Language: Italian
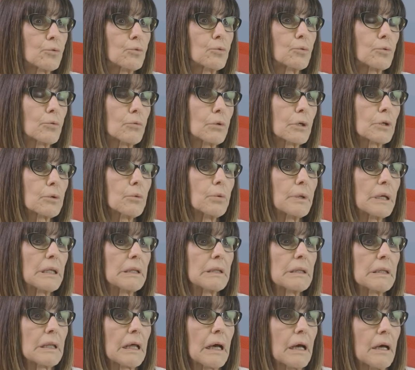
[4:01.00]
dunque
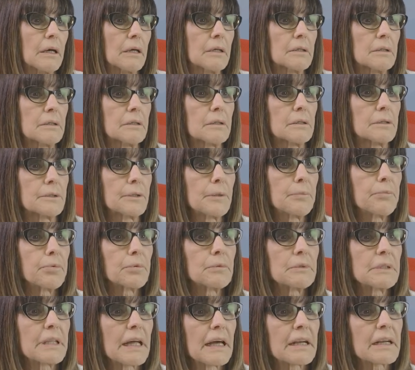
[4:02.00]
quella eh, di
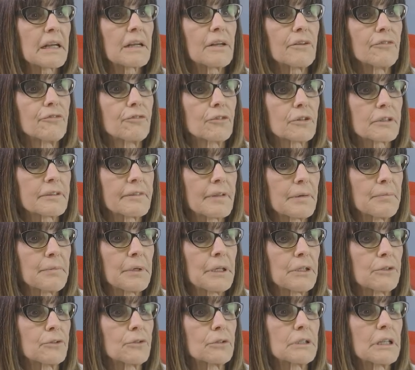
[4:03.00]
puntare al
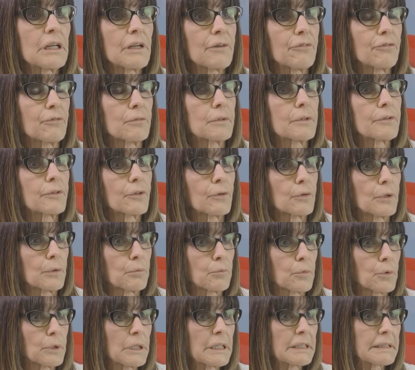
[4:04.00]
rafforzamento della funzione
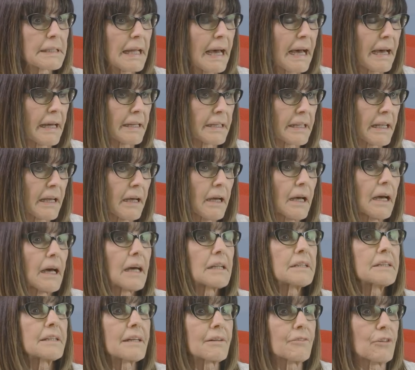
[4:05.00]
immunitaria
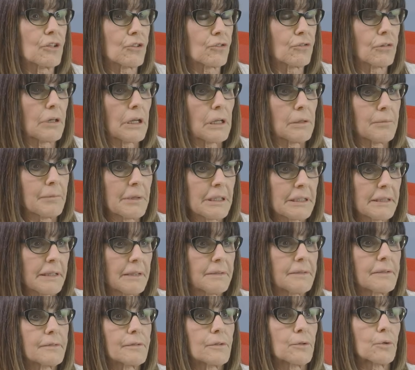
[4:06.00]
attraverso
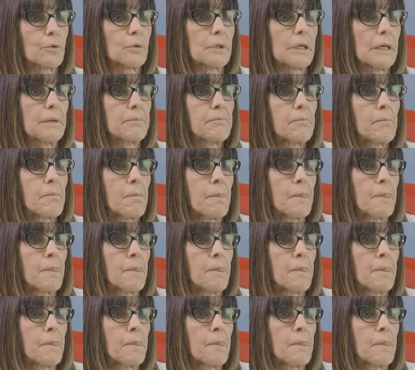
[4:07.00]
l'alimentazione,